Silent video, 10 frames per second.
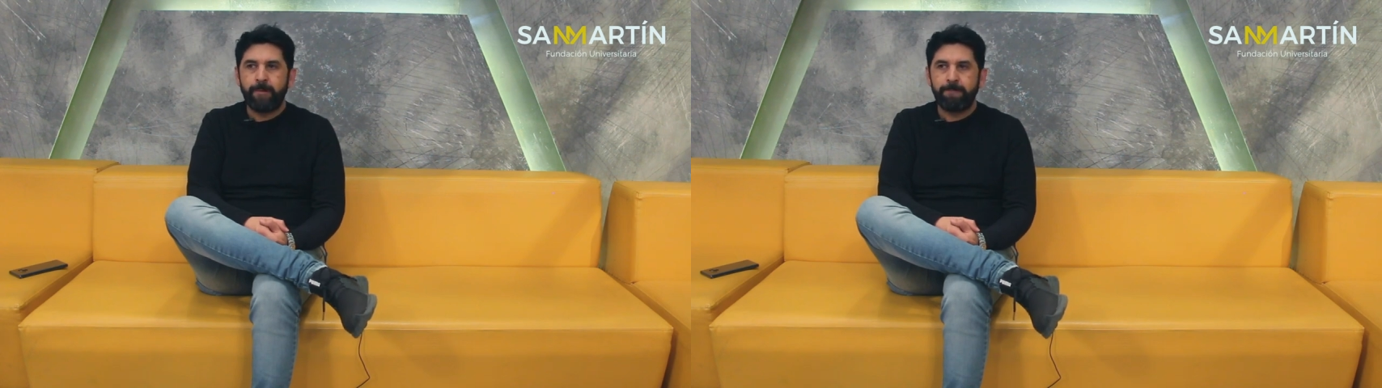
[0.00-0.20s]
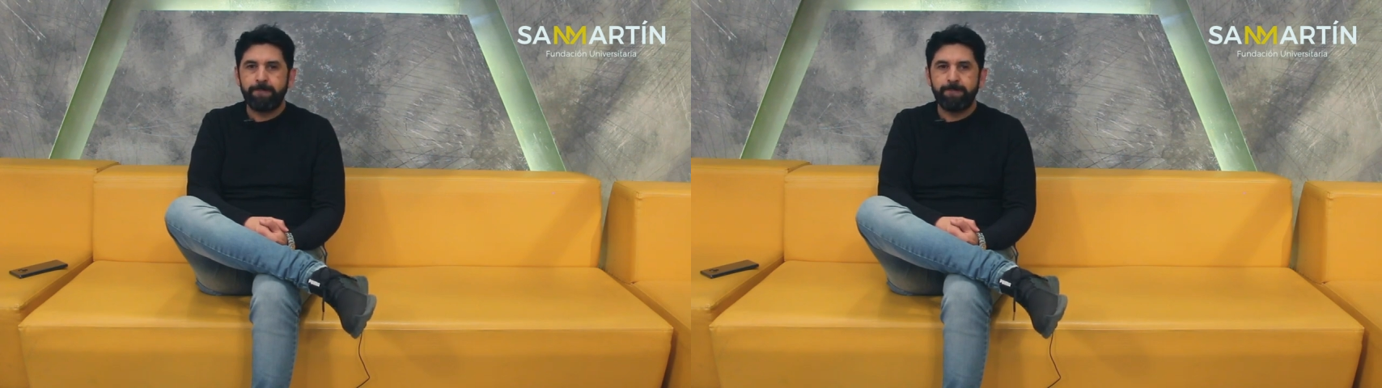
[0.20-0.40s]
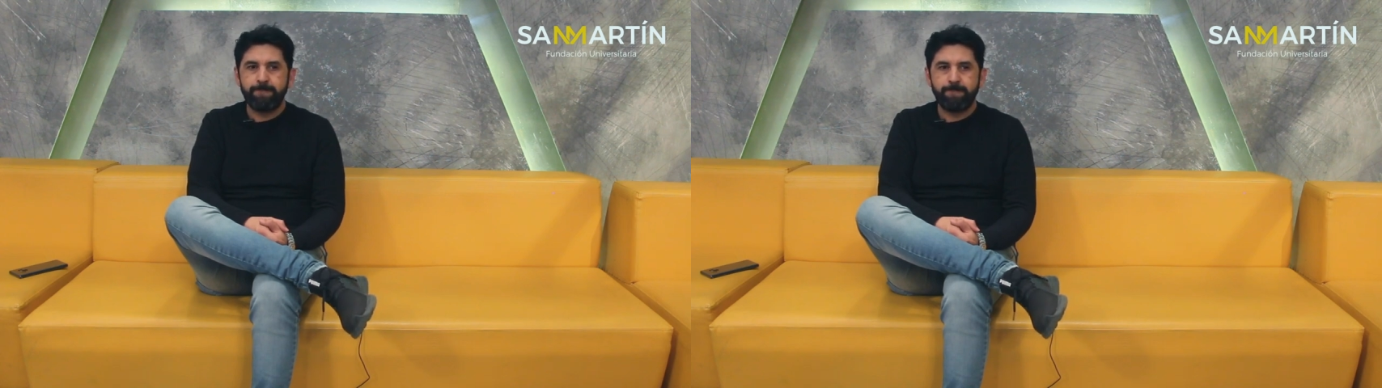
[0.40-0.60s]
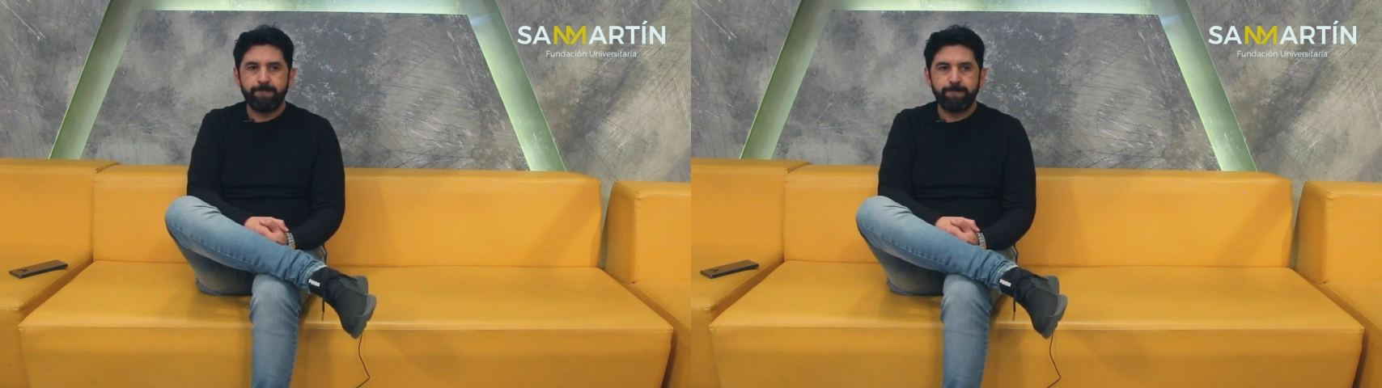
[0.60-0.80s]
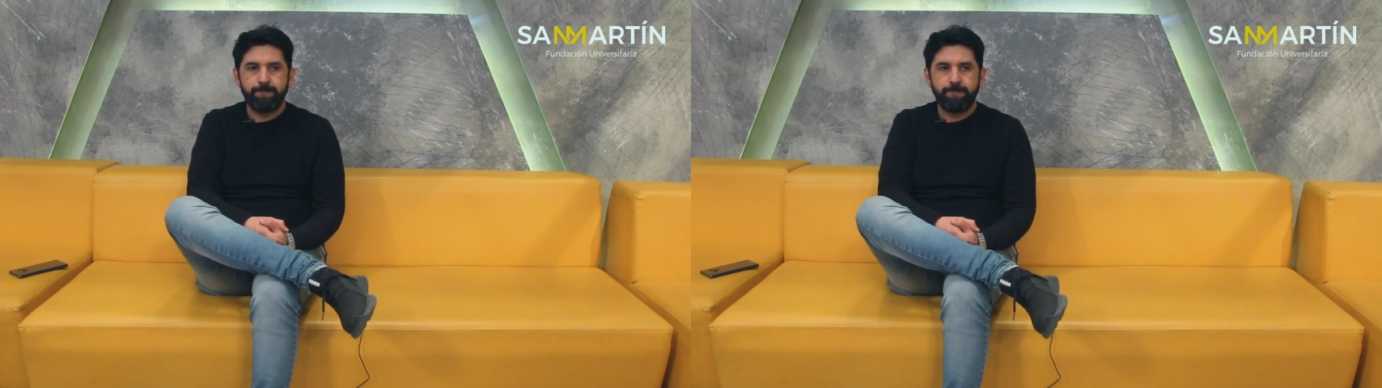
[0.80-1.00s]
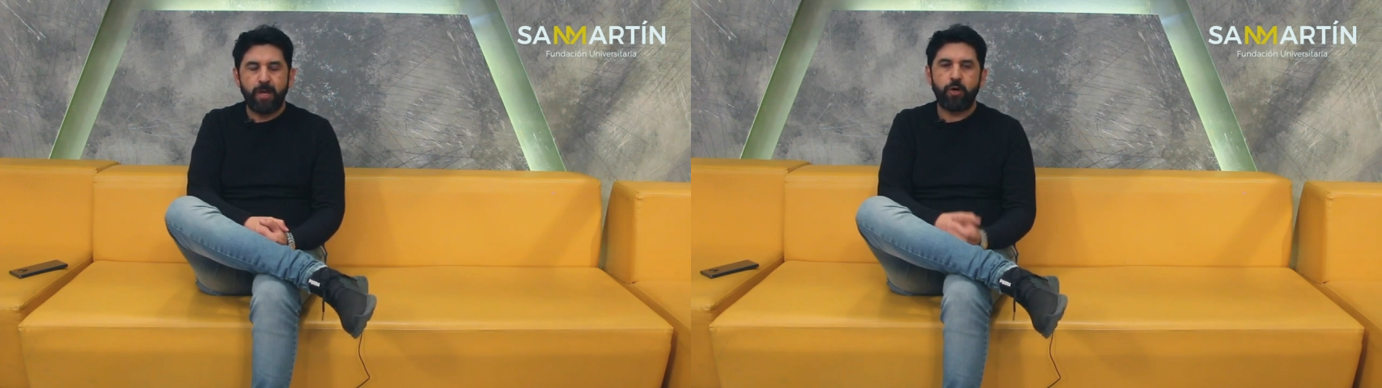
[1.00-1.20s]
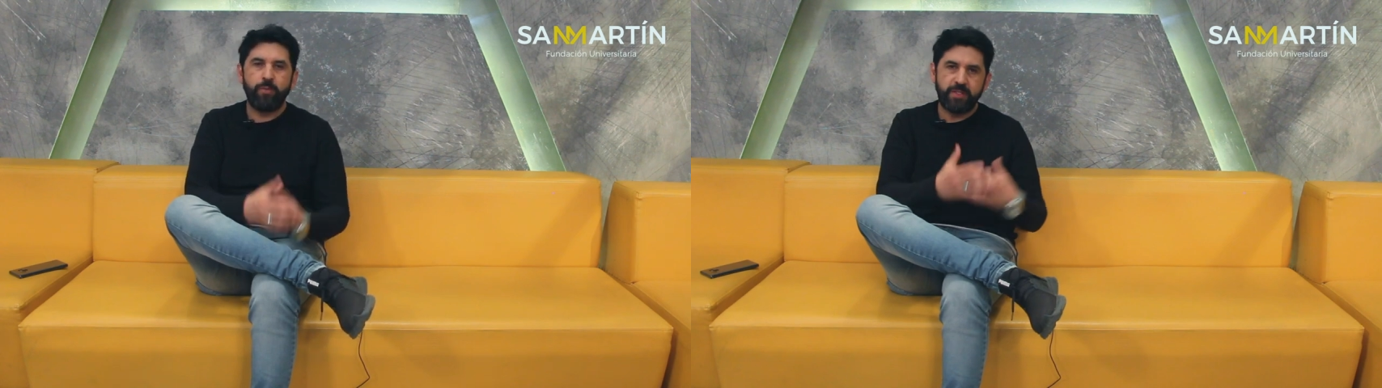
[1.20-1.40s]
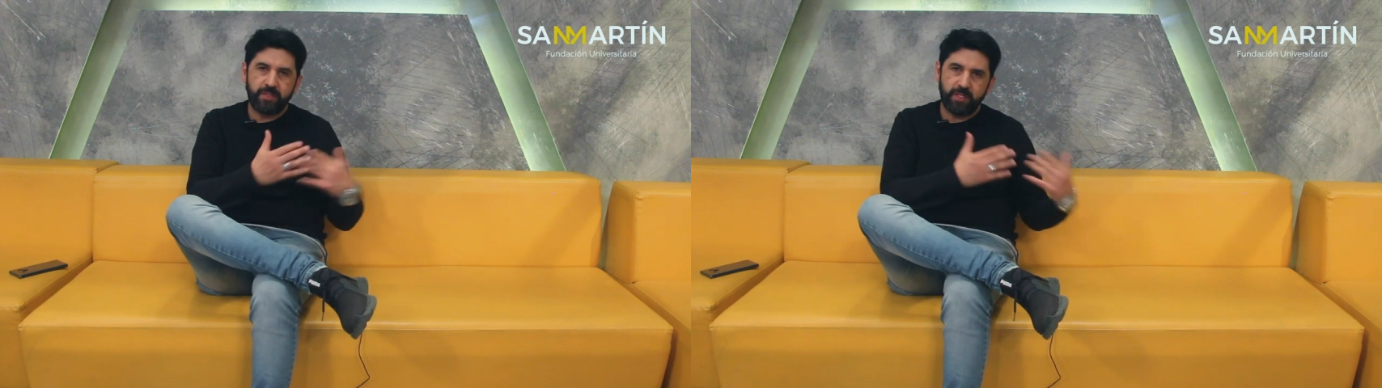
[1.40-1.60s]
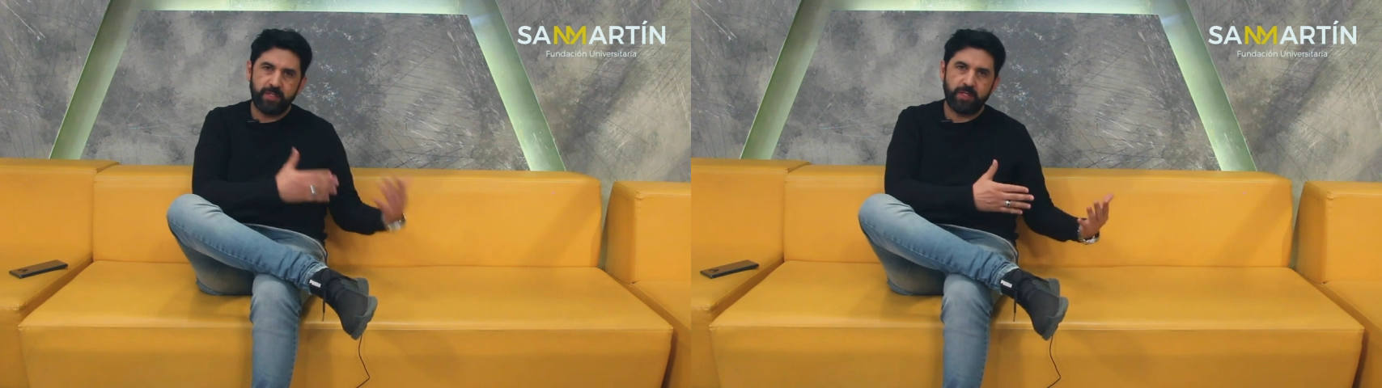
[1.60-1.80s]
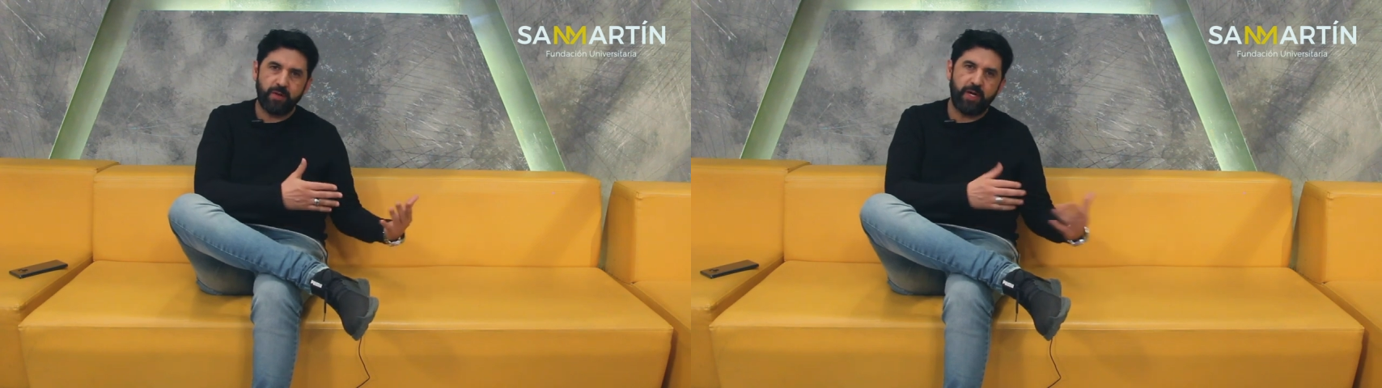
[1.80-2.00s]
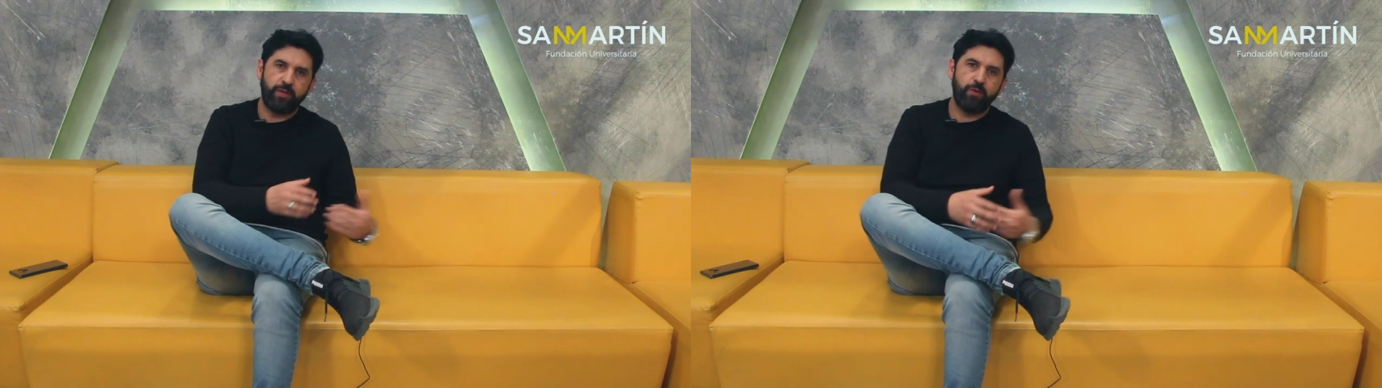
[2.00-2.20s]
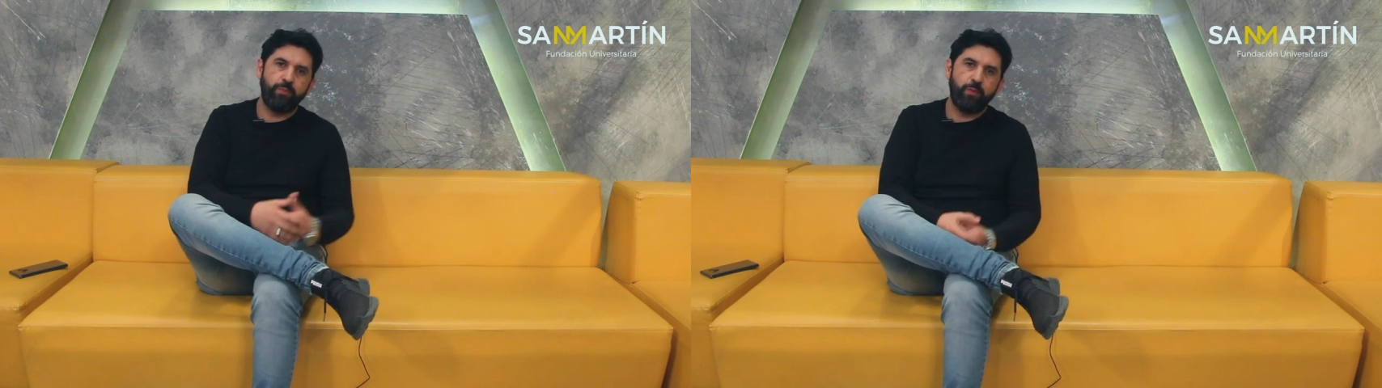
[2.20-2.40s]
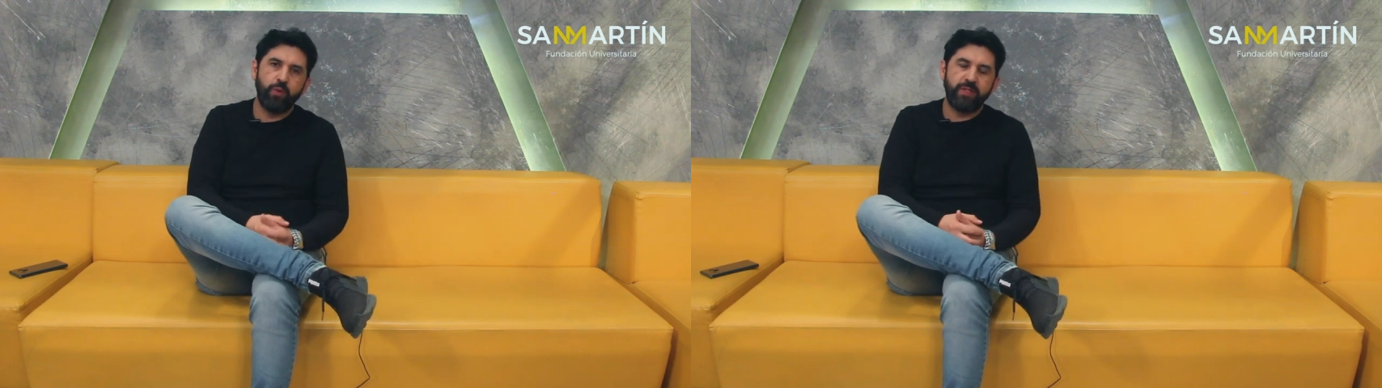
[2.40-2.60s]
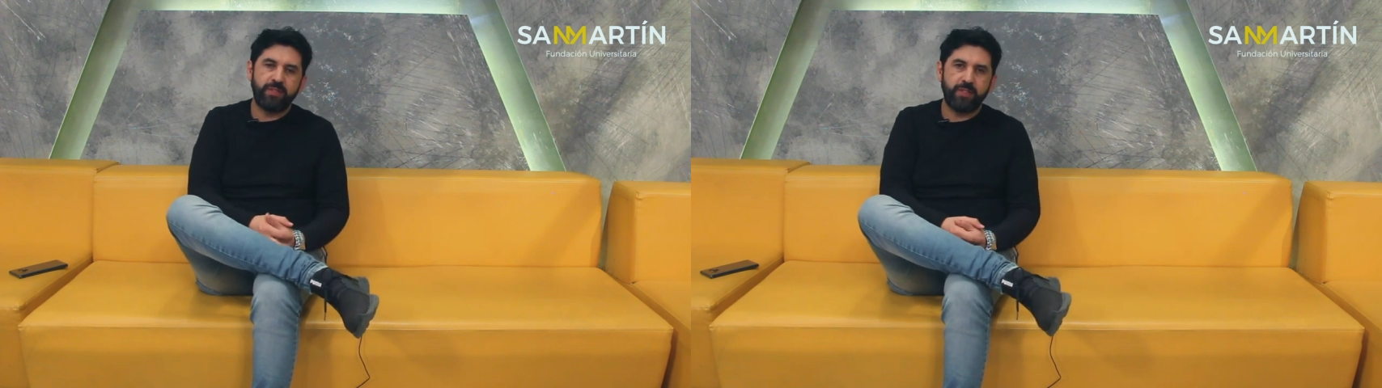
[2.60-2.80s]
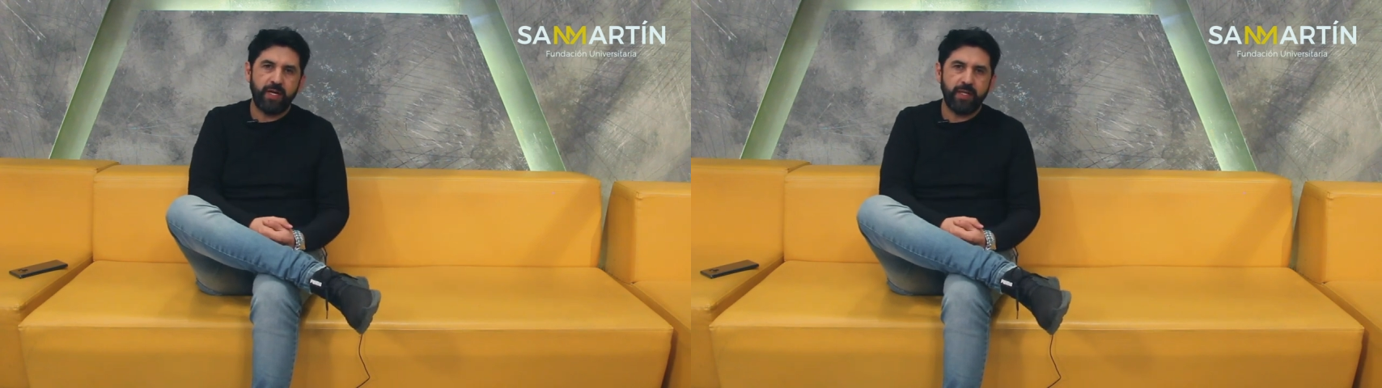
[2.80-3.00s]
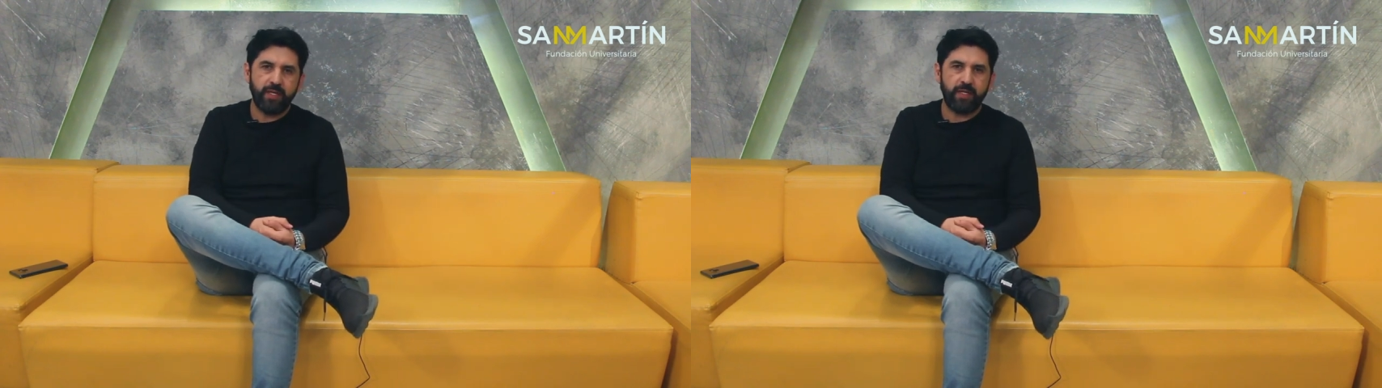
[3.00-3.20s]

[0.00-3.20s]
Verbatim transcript: Mm, comencé trabajando en publicidad,